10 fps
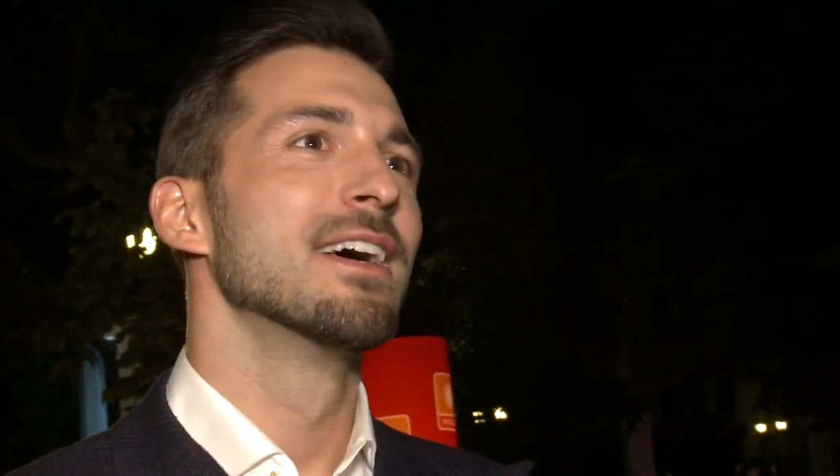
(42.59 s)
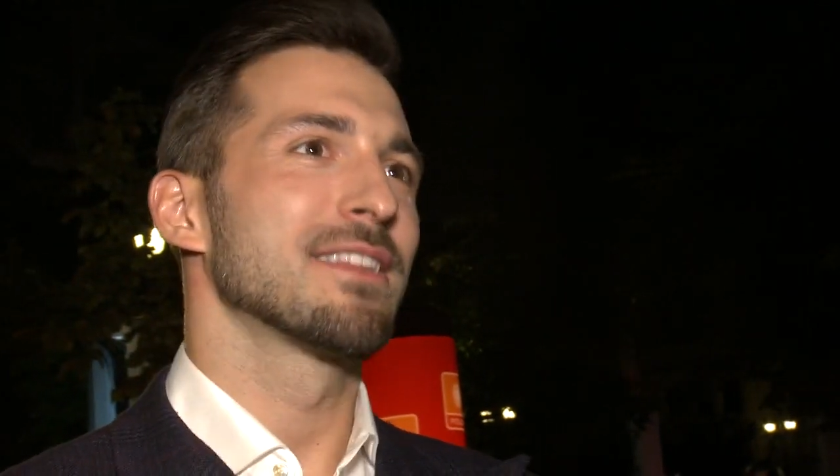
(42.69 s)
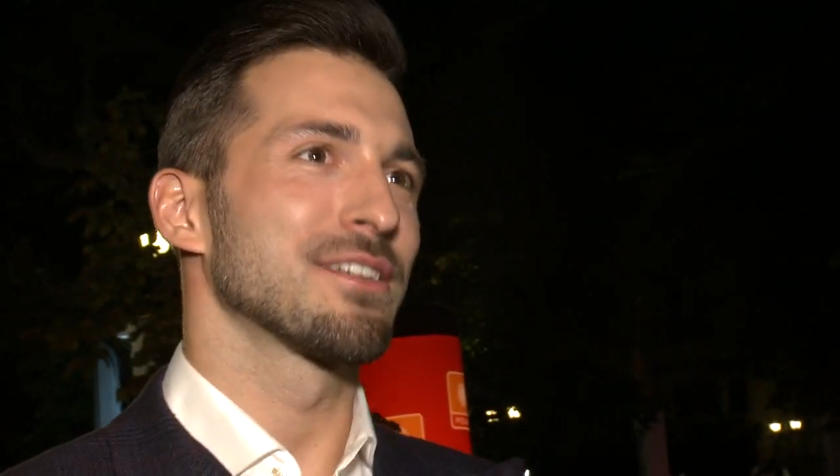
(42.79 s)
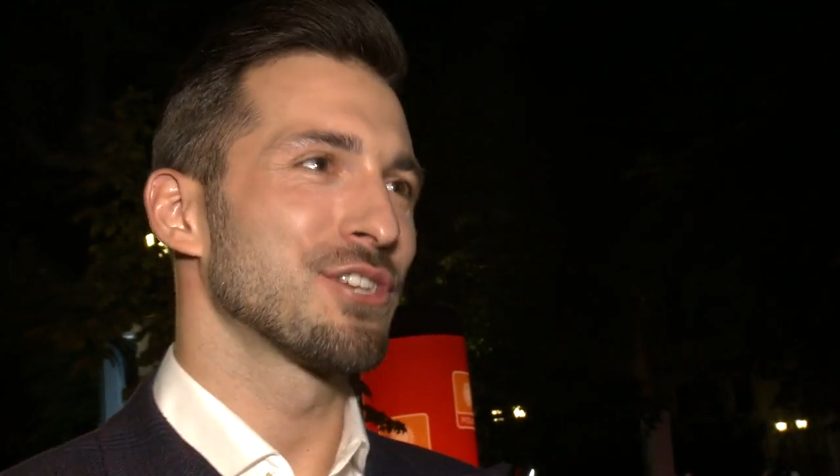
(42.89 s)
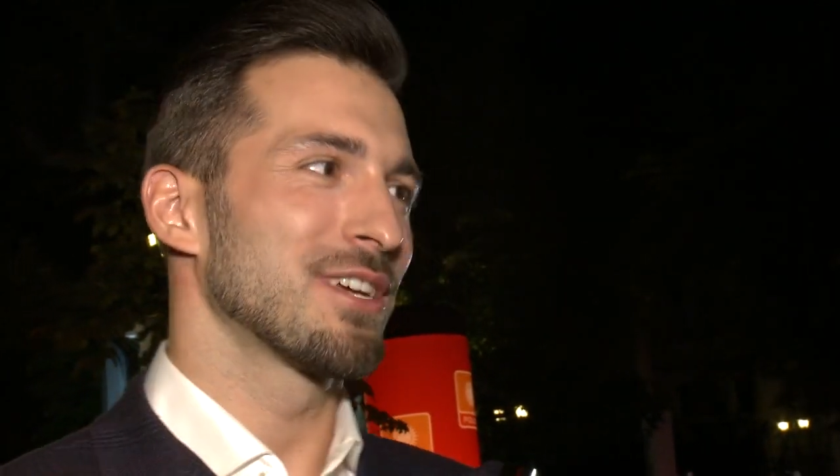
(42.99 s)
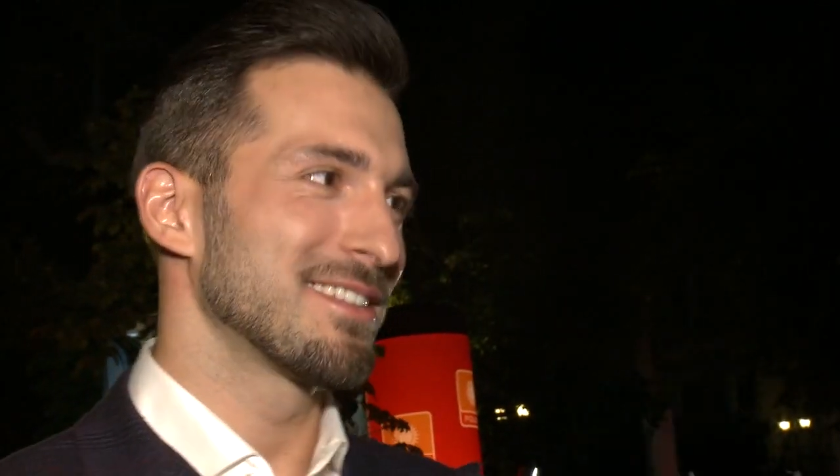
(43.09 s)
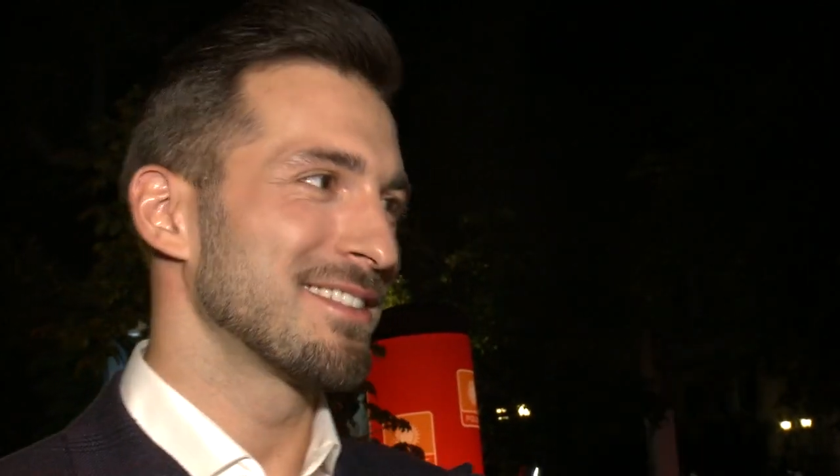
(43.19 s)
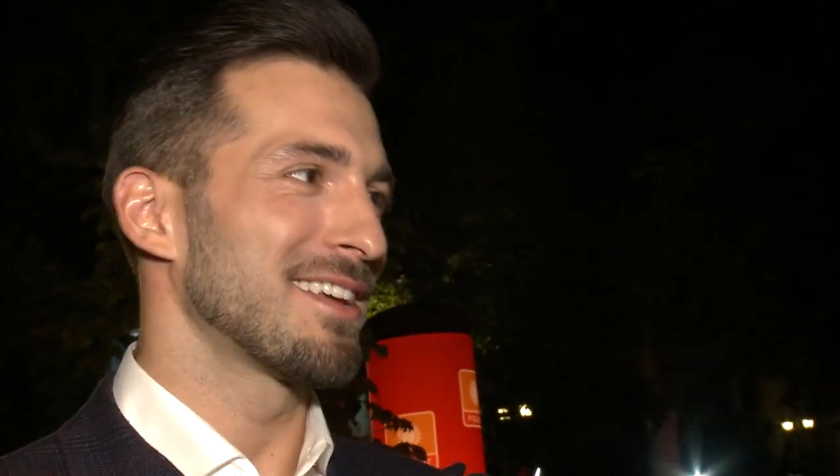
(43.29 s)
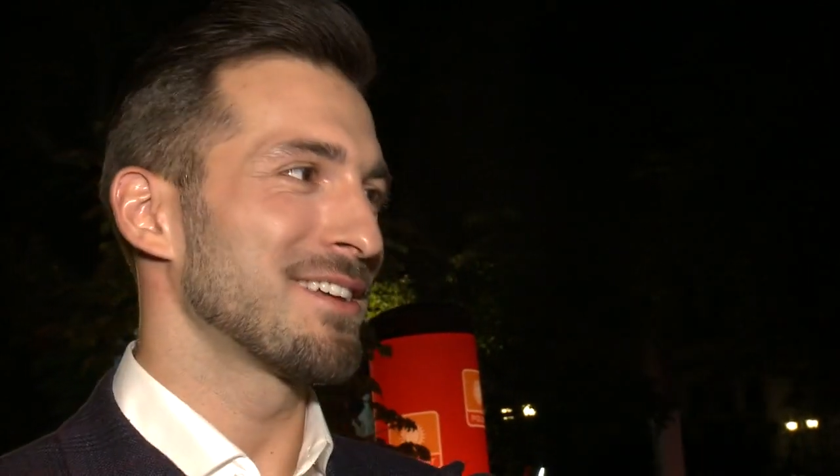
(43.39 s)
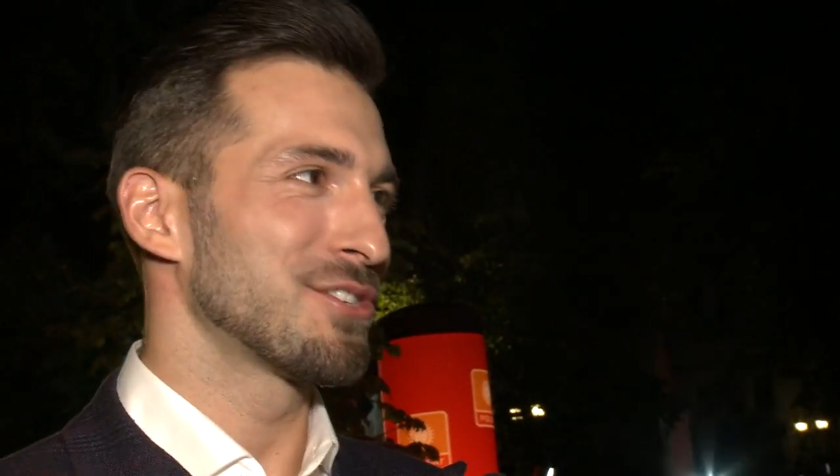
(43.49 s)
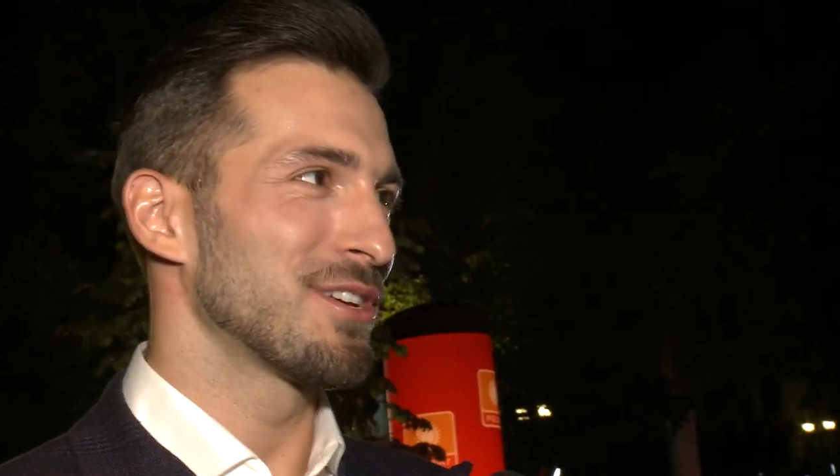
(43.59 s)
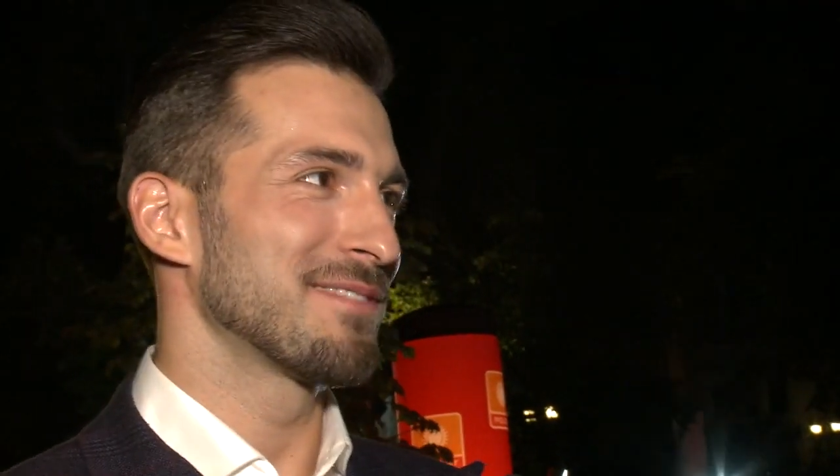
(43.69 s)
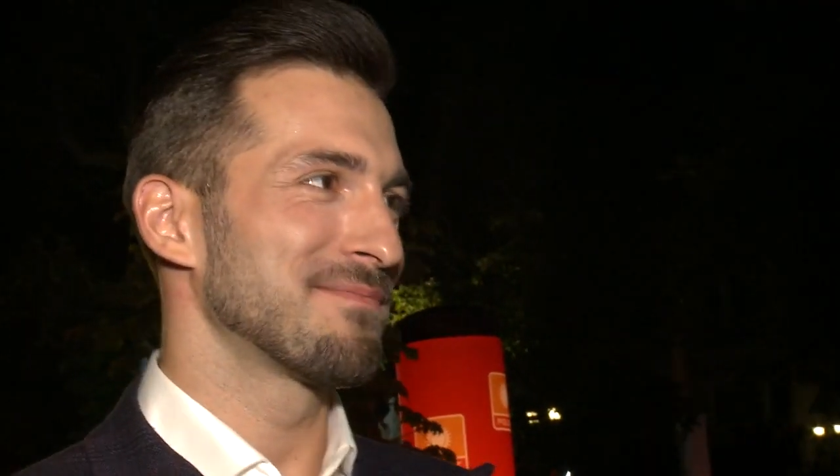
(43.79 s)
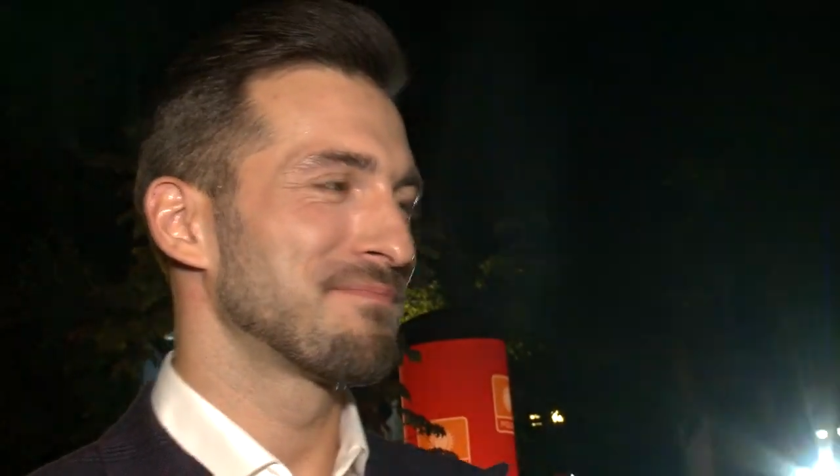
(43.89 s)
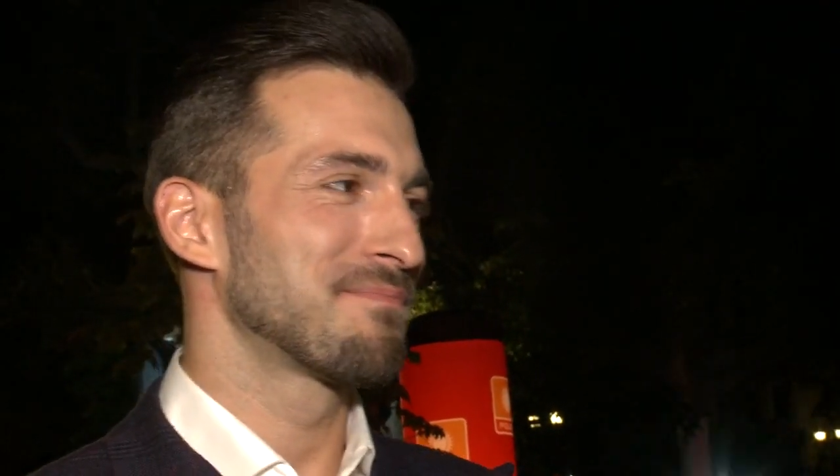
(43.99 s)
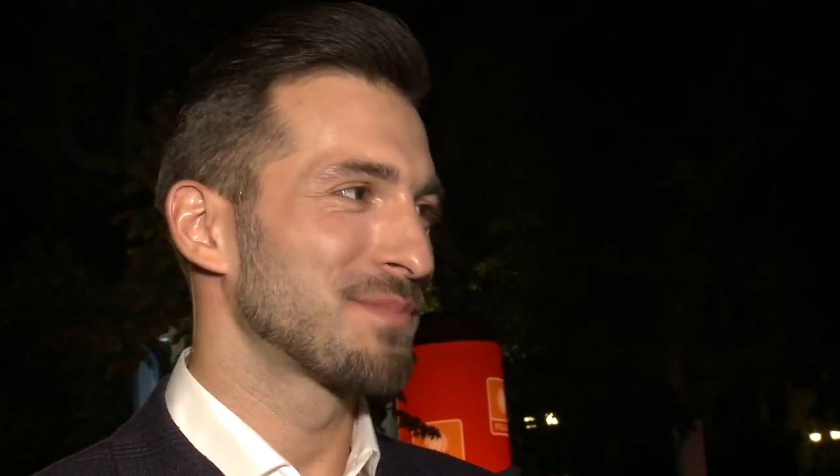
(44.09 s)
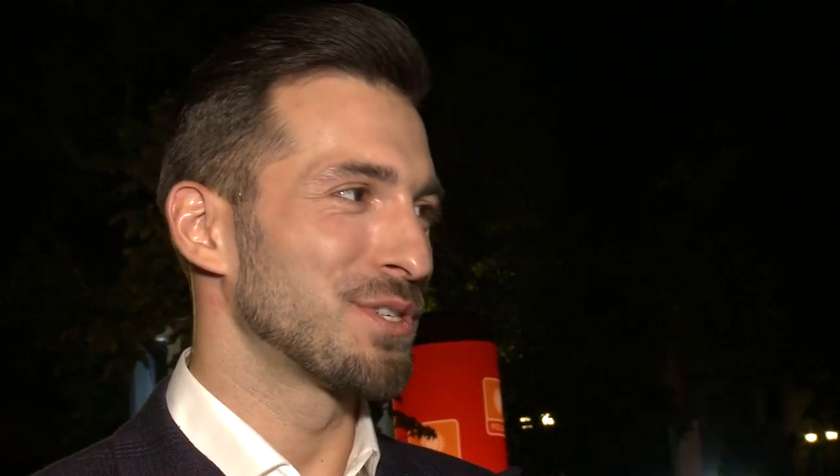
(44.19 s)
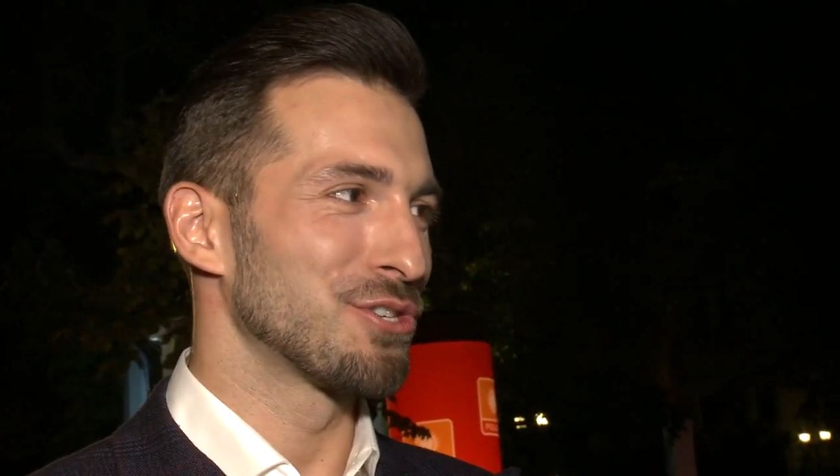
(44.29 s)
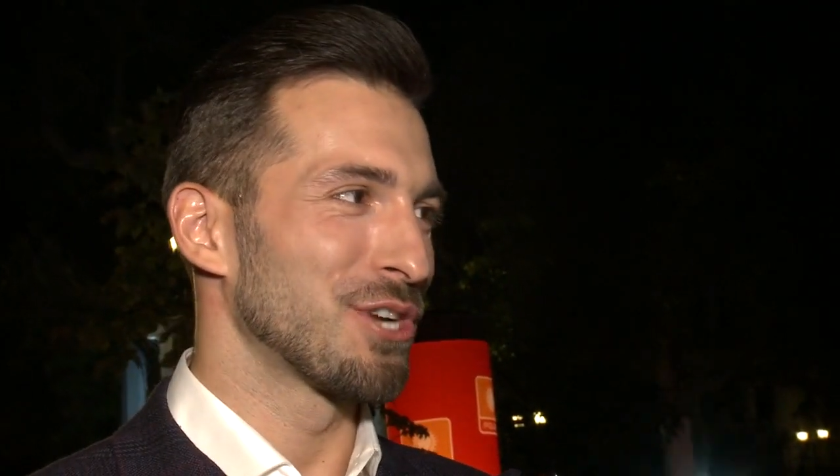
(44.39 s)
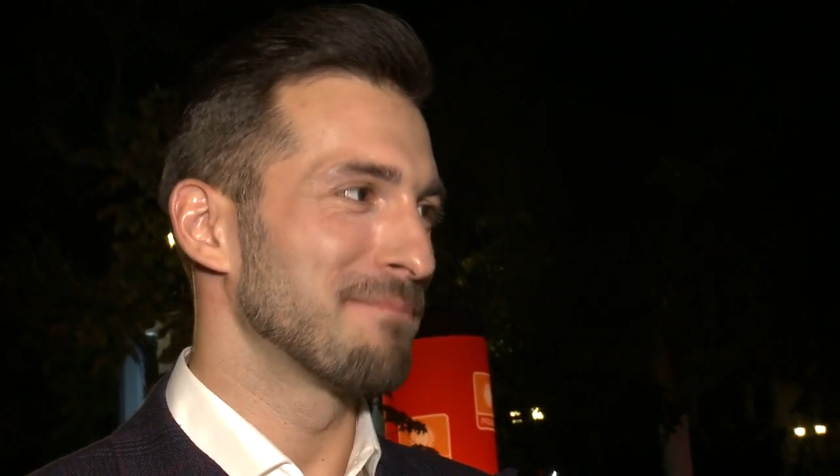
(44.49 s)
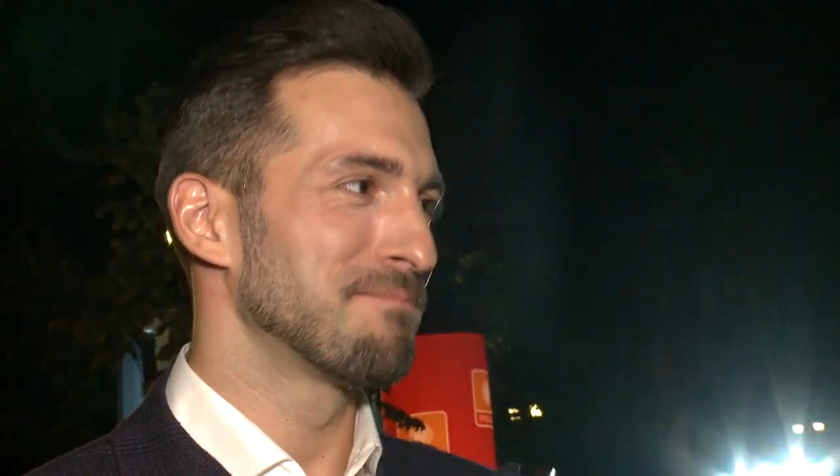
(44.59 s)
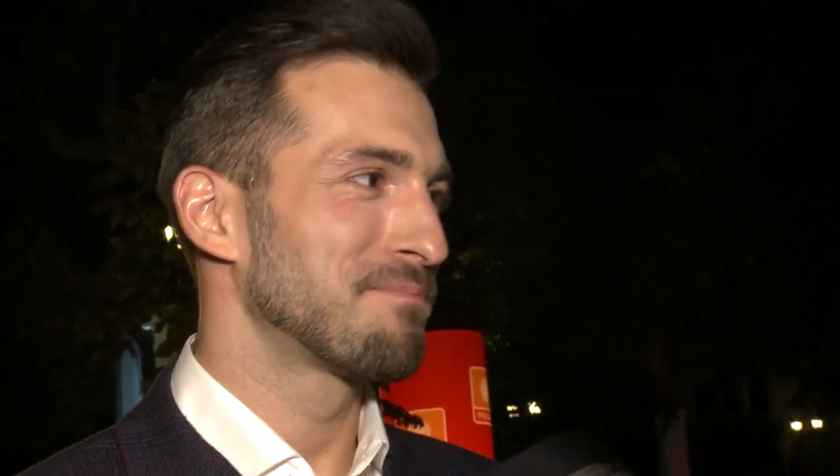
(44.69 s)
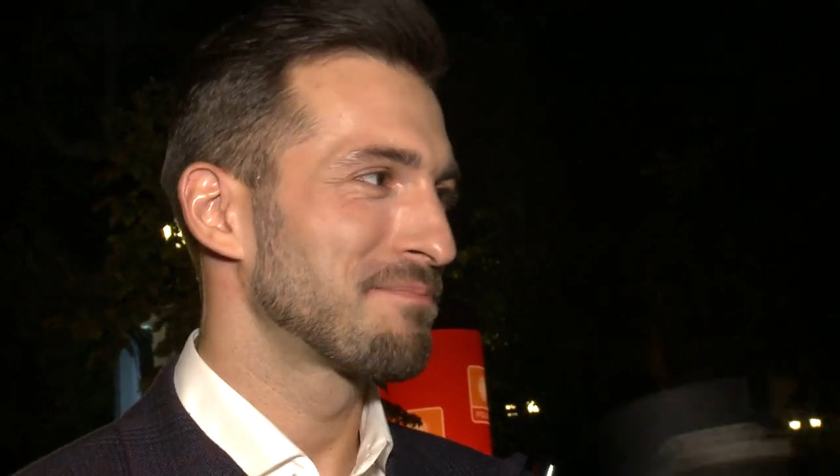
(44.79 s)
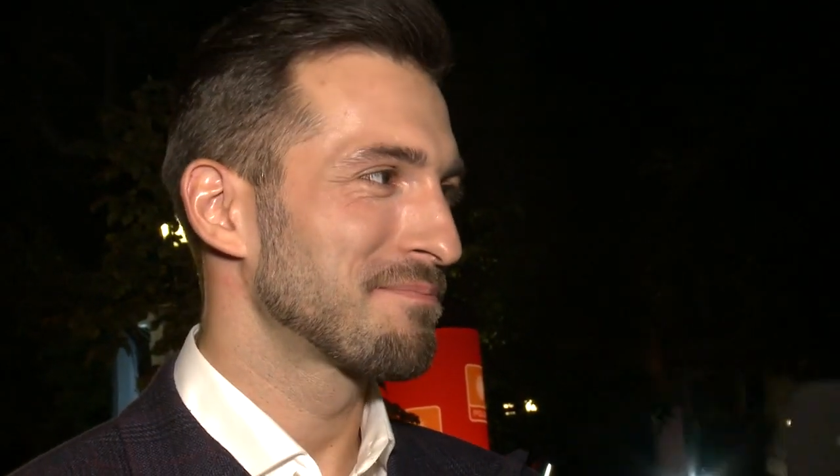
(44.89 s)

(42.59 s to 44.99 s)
Także na razie cisza. Ale